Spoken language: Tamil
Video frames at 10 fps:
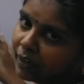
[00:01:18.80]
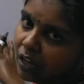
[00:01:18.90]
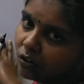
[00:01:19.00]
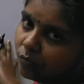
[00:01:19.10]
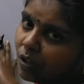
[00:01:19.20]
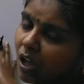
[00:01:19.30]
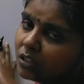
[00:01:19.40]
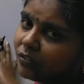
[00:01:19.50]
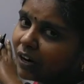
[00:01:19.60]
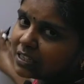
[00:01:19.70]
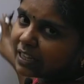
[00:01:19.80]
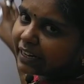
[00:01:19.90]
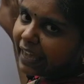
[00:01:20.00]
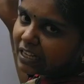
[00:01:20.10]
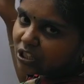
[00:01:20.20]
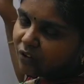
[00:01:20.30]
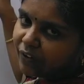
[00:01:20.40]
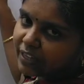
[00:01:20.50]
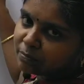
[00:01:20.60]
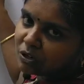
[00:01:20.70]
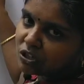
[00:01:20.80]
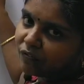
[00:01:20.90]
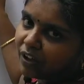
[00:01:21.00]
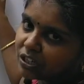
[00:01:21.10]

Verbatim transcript: டொமைனாக இருக்கும் ஸோ வாட் இஸ் த ரேஞ்ச் ஆஃப் எக்ஸ்பனன்ஷியல்